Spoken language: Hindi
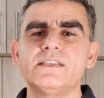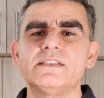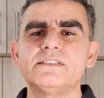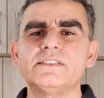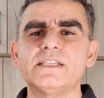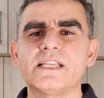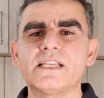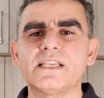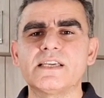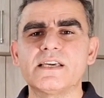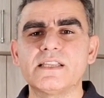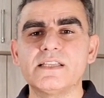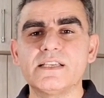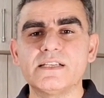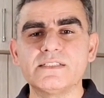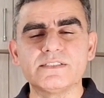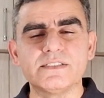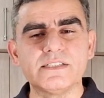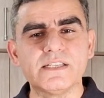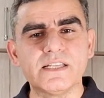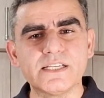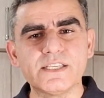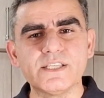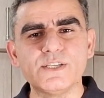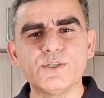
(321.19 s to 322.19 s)
ये जानकारी
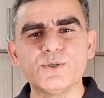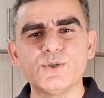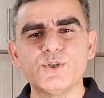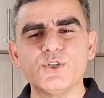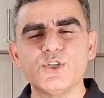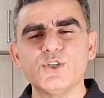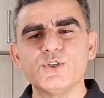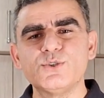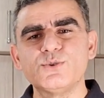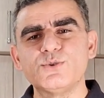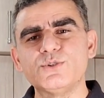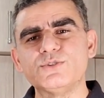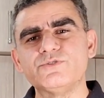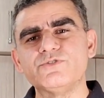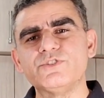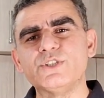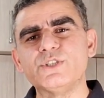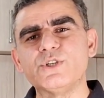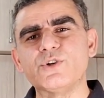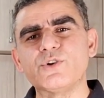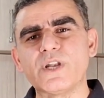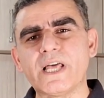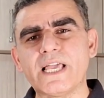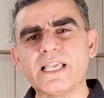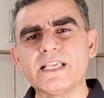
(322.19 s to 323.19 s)
अच्छी लगी हो तो इस
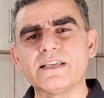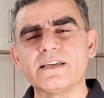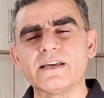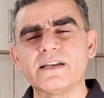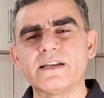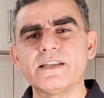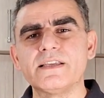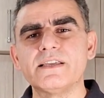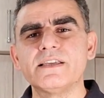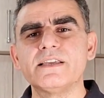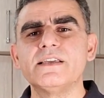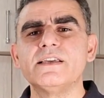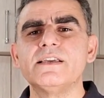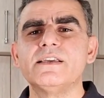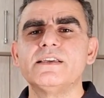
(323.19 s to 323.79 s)
वीडियो को लाइक कर लें